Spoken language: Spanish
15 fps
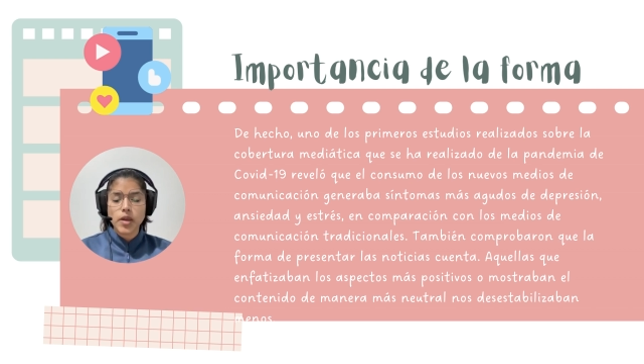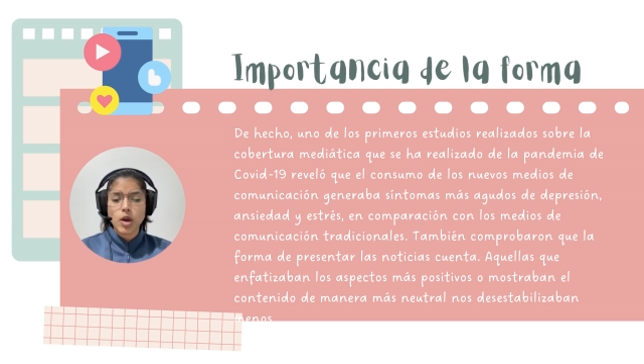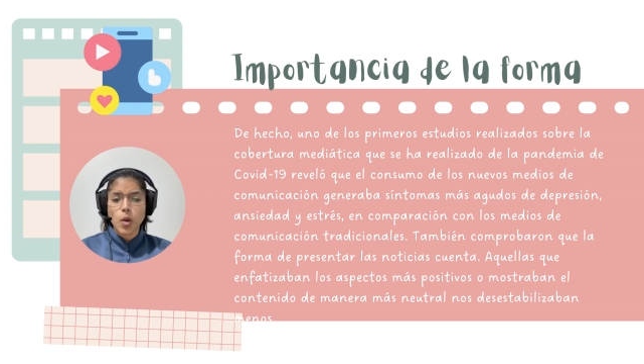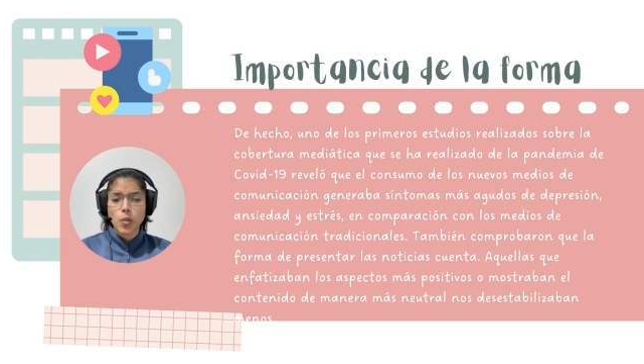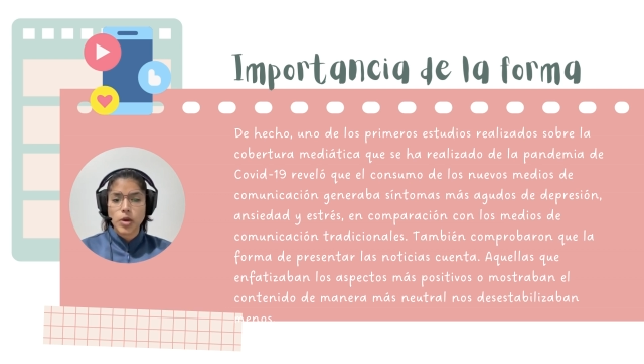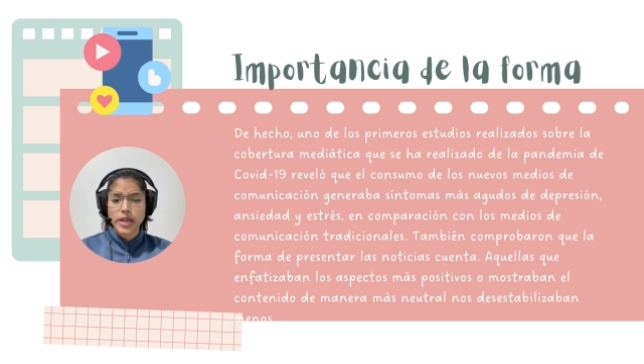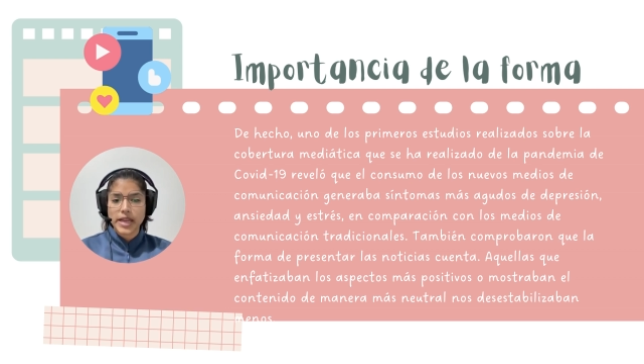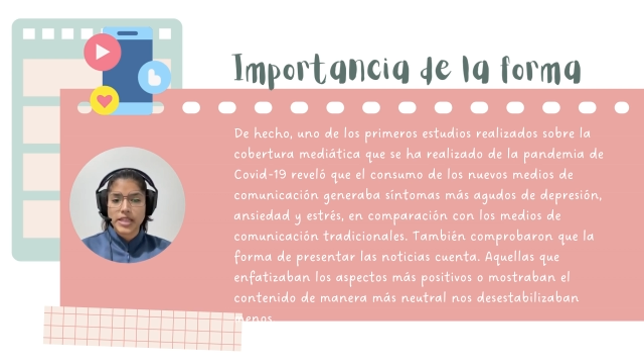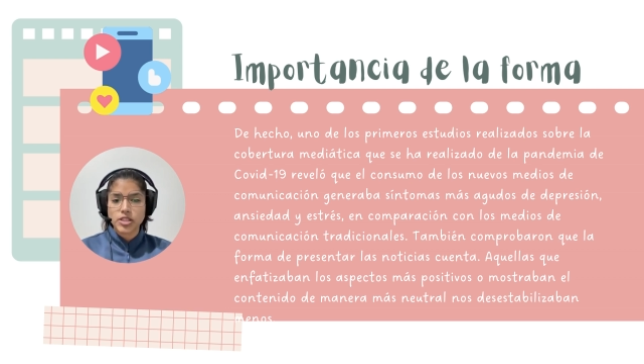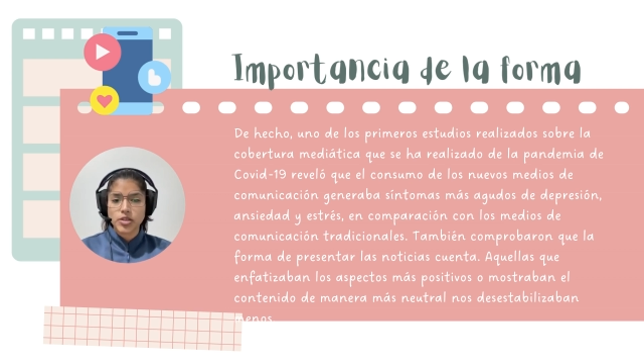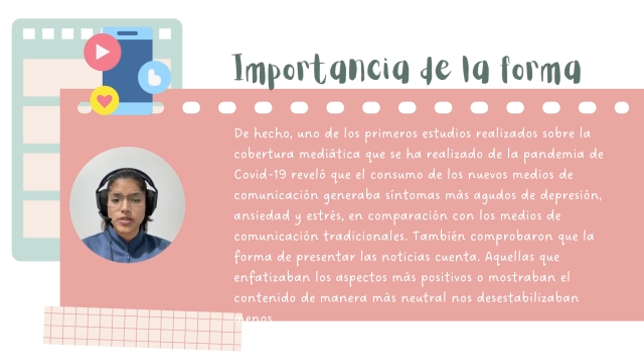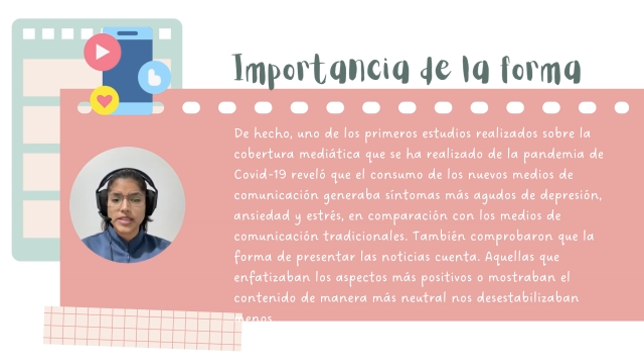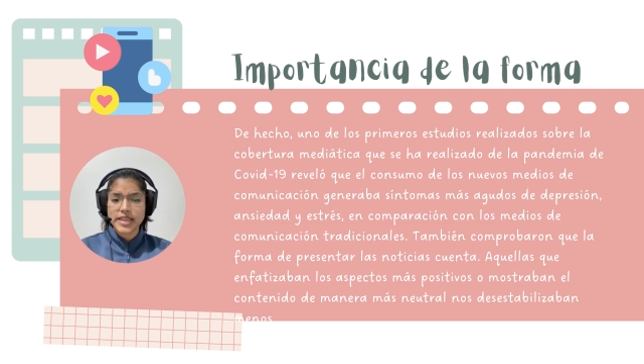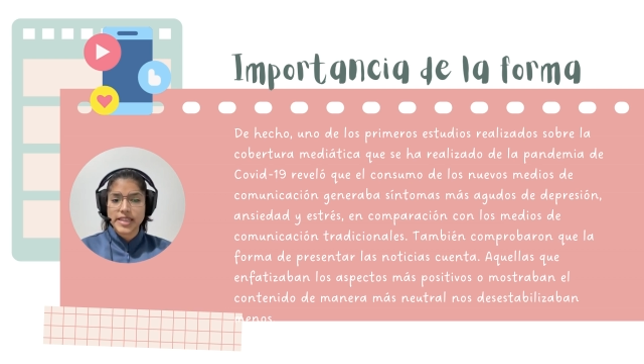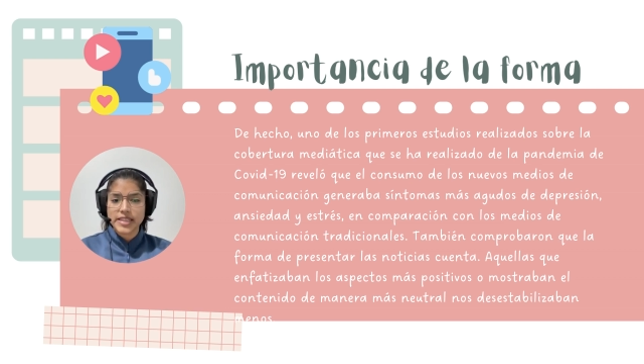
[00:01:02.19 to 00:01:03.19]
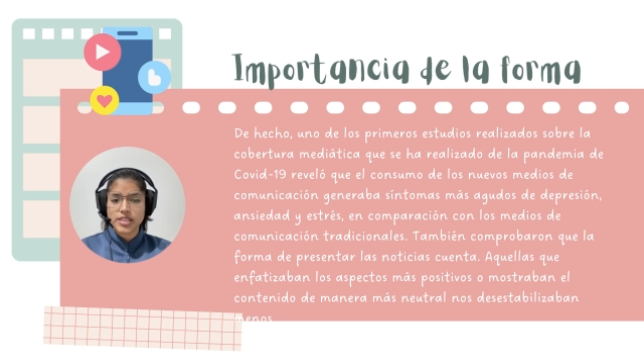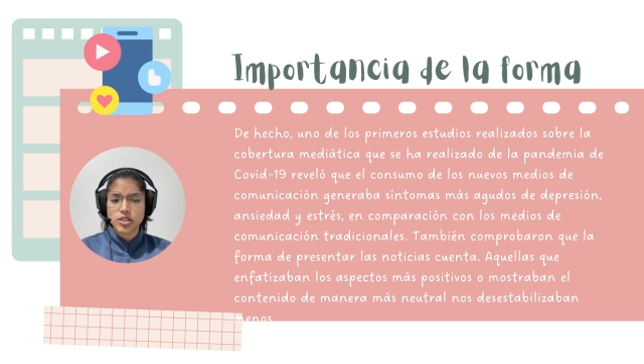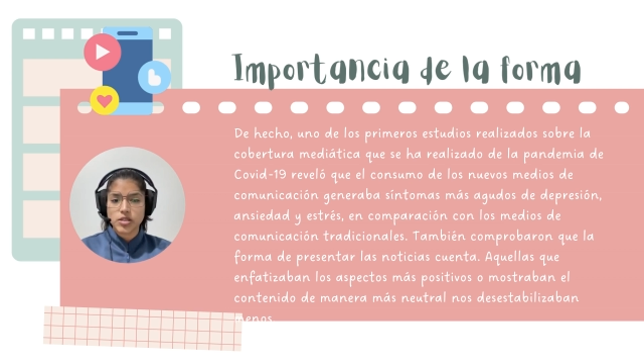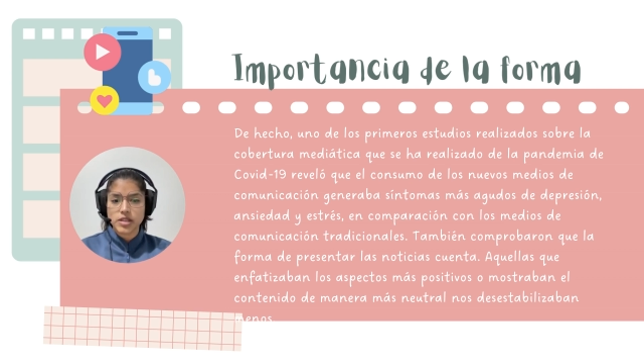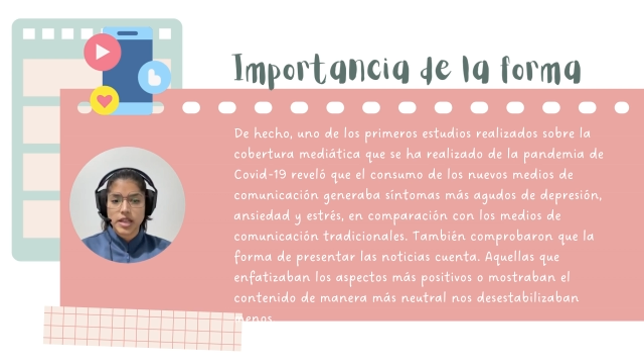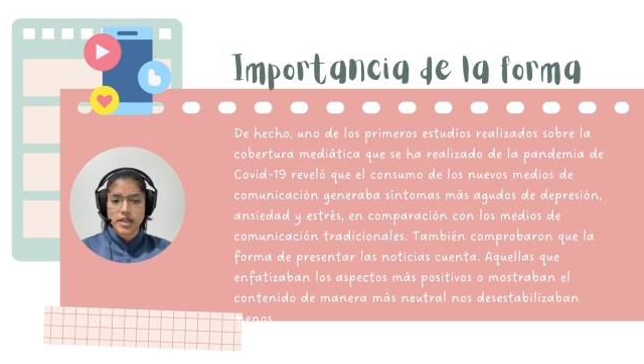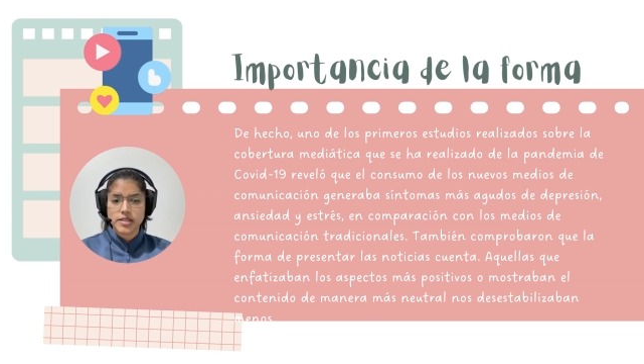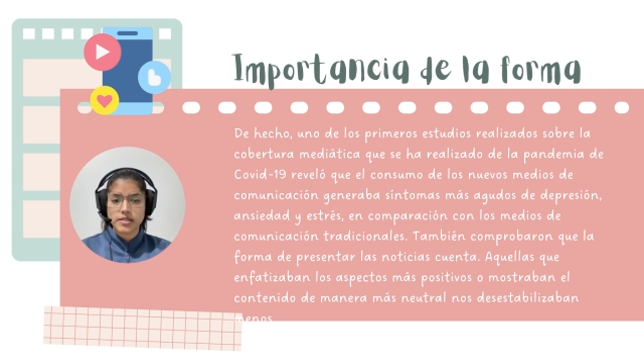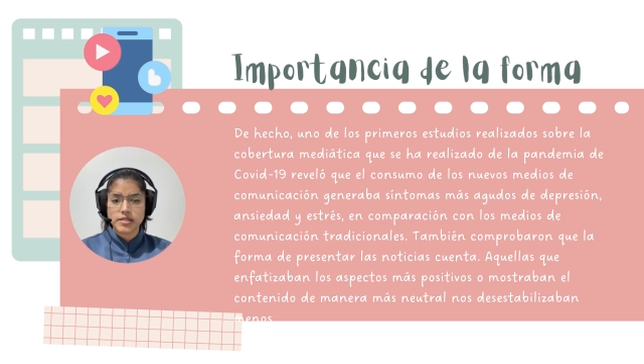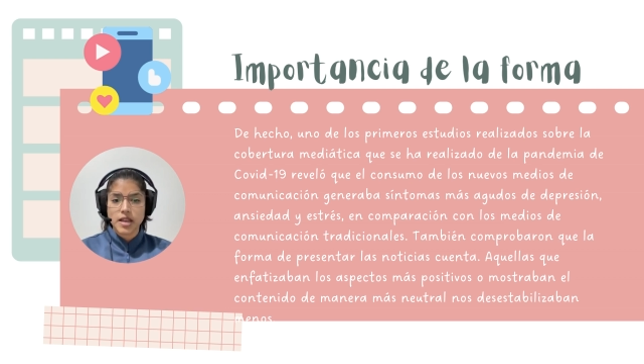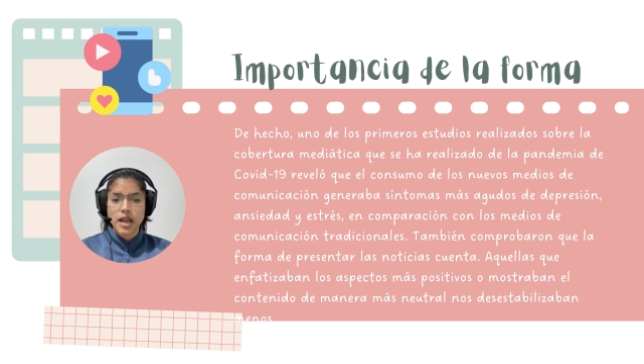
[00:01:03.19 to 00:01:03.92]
comunicación tradicionales.